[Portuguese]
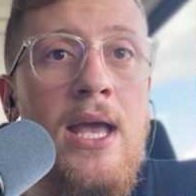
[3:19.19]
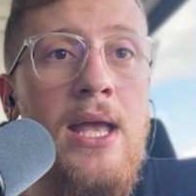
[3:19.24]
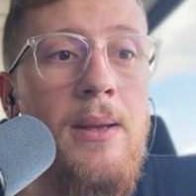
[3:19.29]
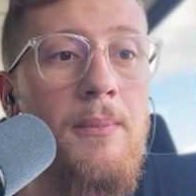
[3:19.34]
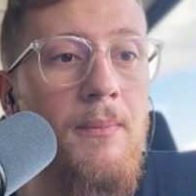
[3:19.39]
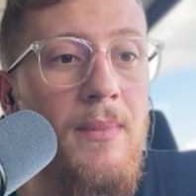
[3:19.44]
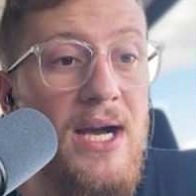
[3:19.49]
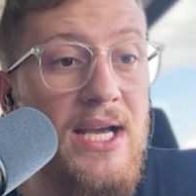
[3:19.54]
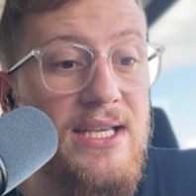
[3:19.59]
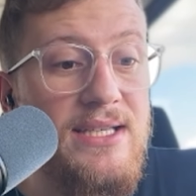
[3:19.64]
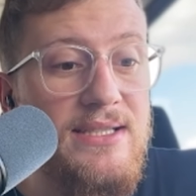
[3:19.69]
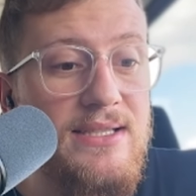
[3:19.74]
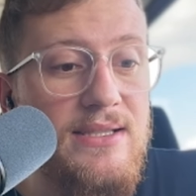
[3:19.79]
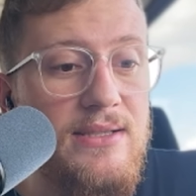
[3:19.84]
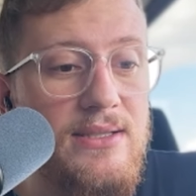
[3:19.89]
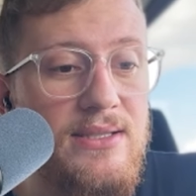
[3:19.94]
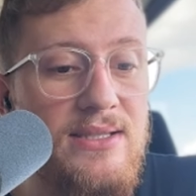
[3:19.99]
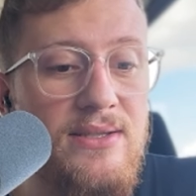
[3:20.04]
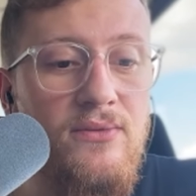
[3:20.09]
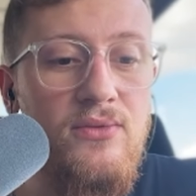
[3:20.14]
Mas
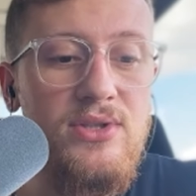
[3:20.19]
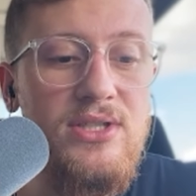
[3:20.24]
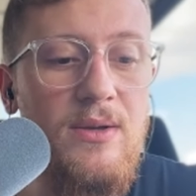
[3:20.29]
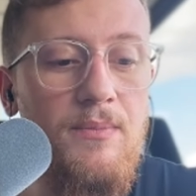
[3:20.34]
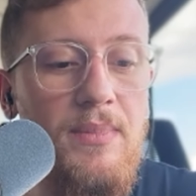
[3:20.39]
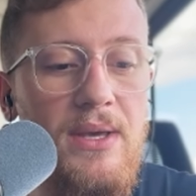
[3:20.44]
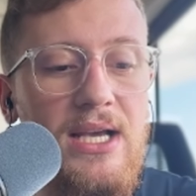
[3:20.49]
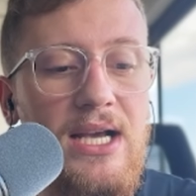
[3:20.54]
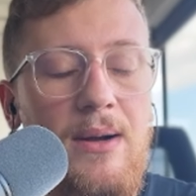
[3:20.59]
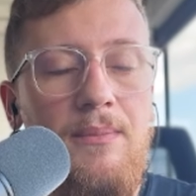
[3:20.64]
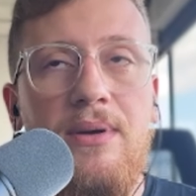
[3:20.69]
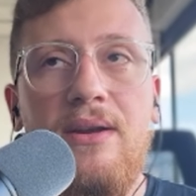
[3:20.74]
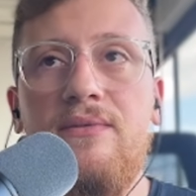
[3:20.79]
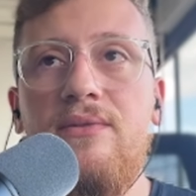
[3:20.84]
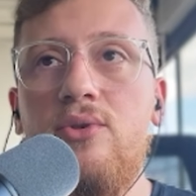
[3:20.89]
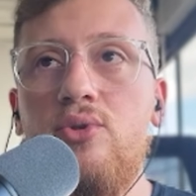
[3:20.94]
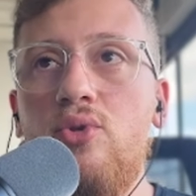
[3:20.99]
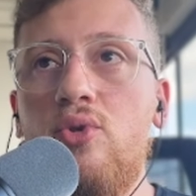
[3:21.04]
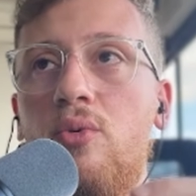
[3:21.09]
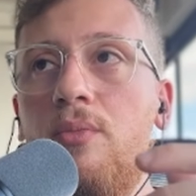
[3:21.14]
se você pegar para ver
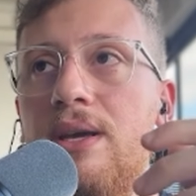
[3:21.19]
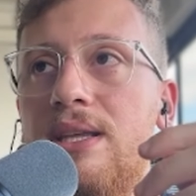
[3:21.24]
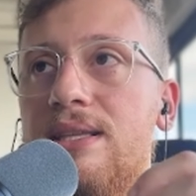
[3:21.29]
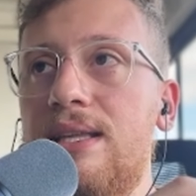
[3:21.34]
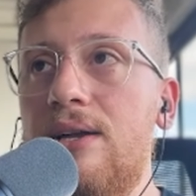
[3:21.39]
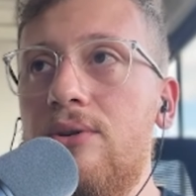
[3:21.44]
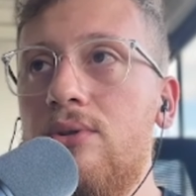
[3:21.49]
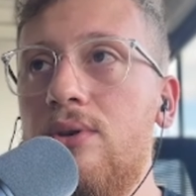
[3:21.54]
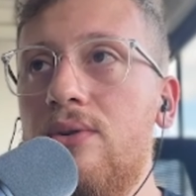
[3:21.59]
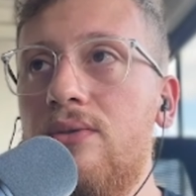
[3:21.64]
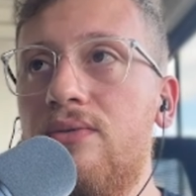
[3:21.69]
o documentário que eu